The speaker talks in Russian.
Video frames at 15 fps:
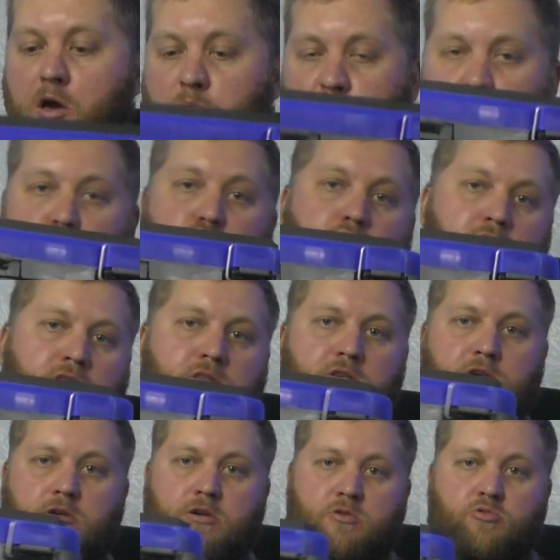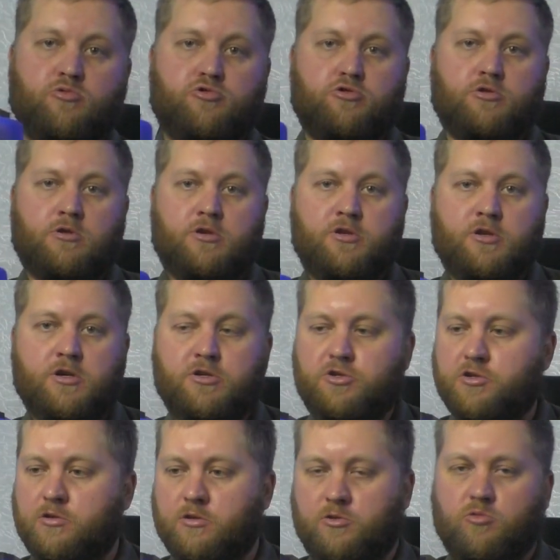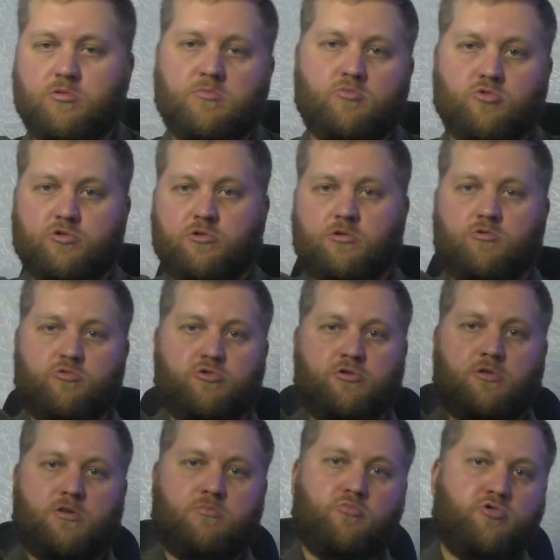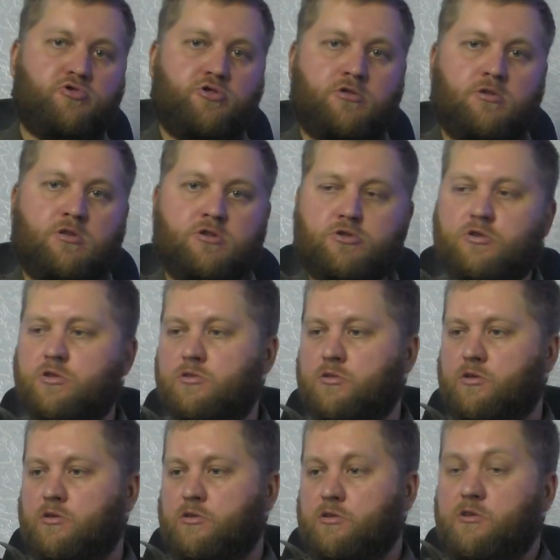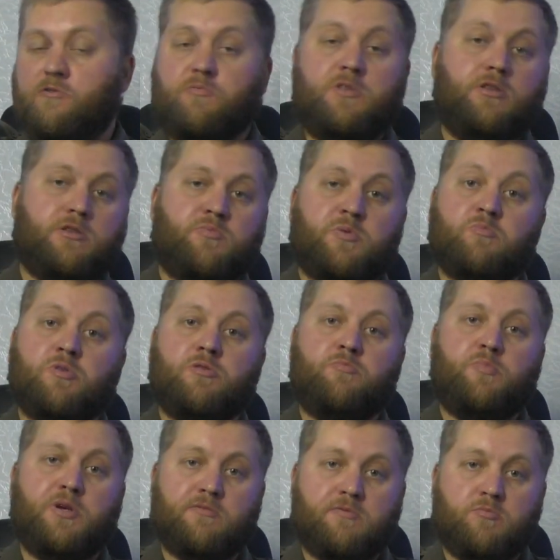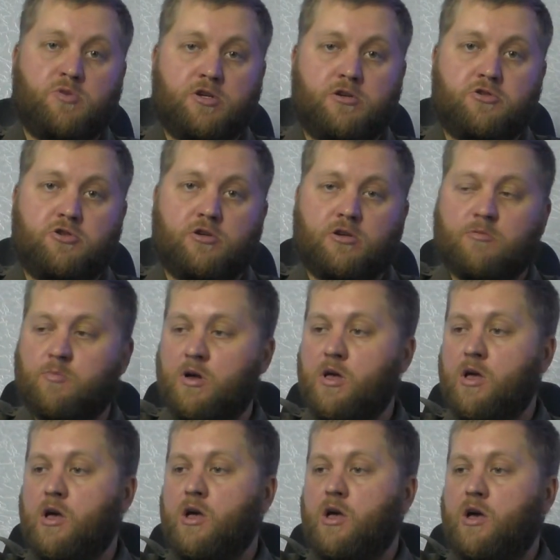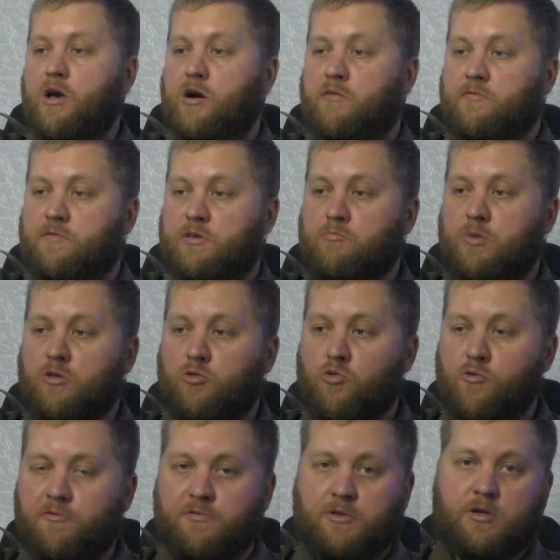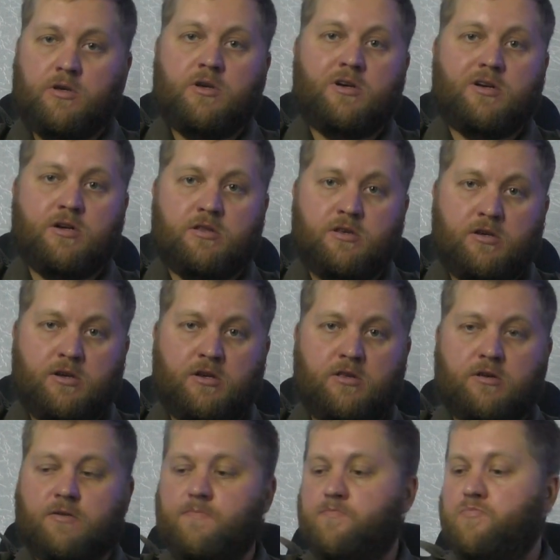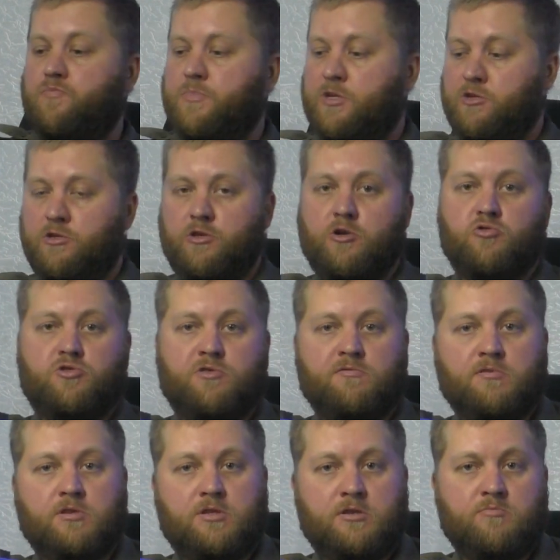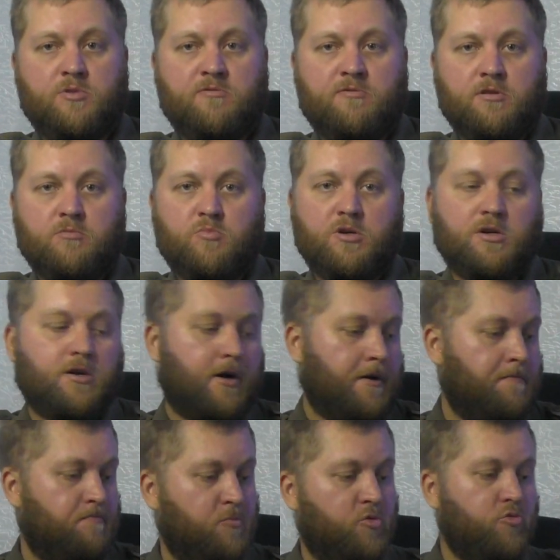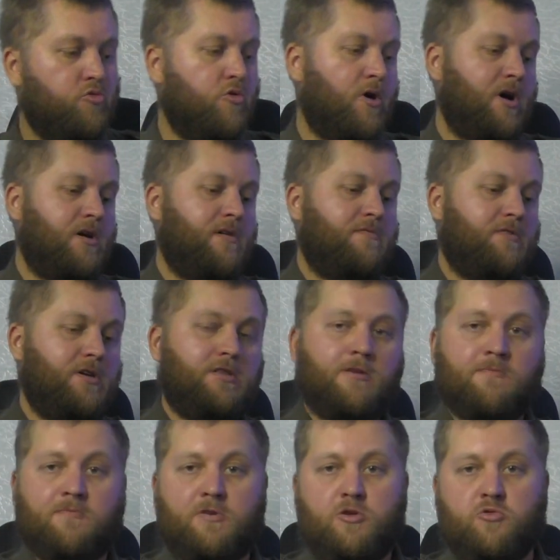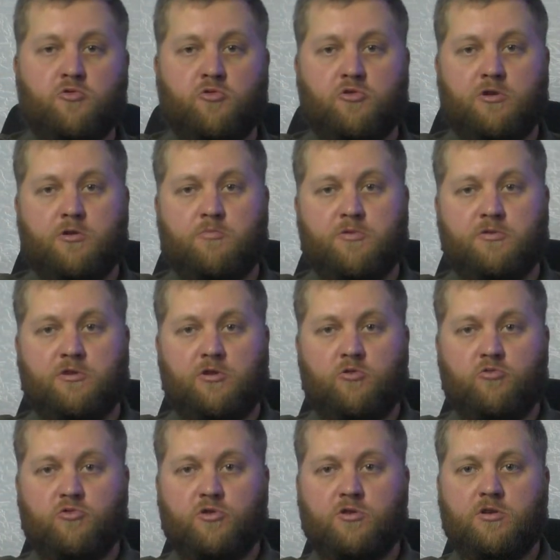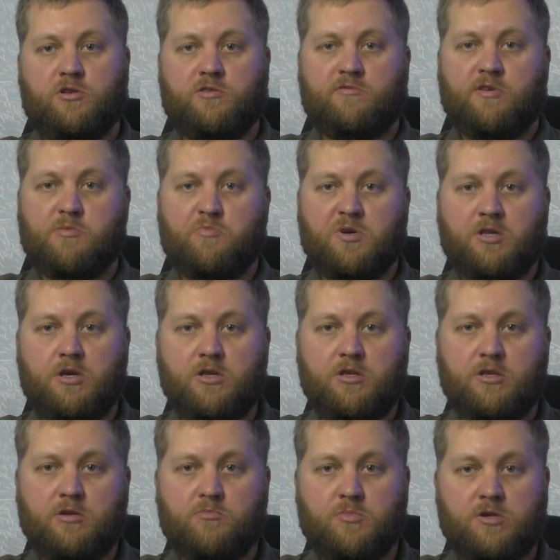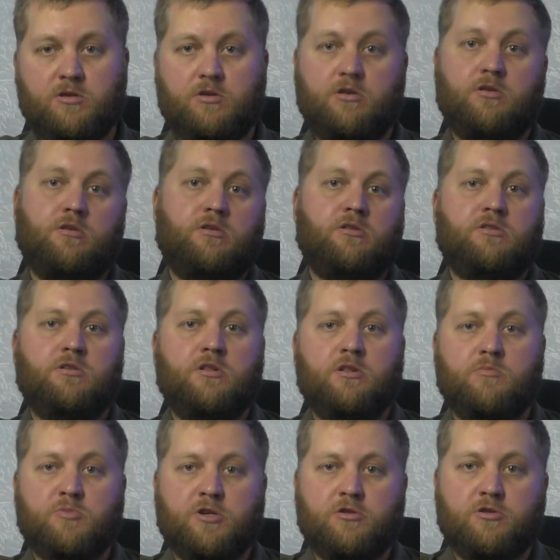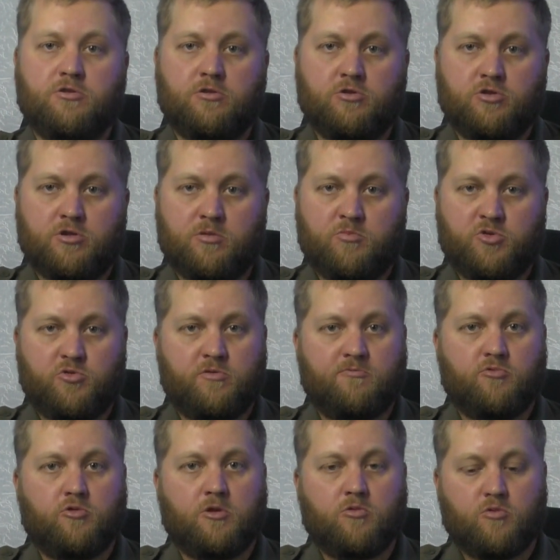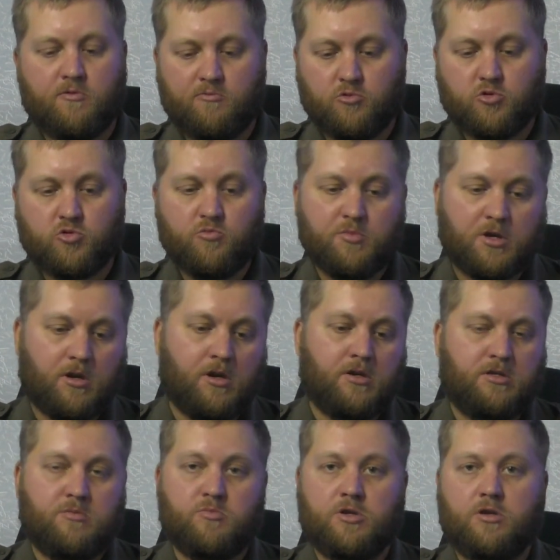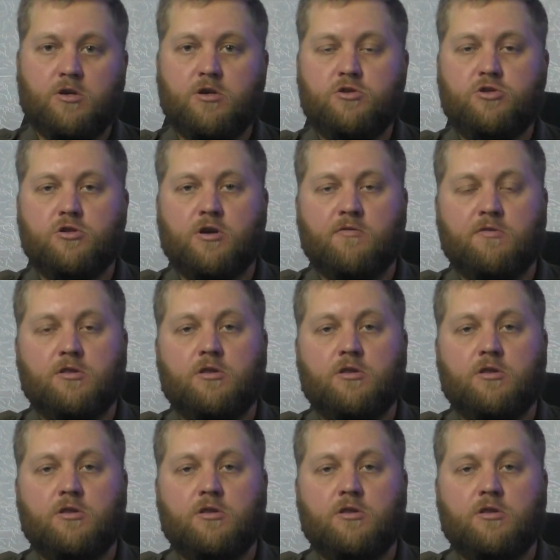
Бюджетный, хороший ящик, который может служить рабочей лошадкой и, в принципе, быть первым ящиком в рыболовной карьере начинающего зимнего рыбака. Ну а в этом видео я поделюсь своим мнением и сделаем, конечно же, обзор вот такой вот сумки для зимних ящиков.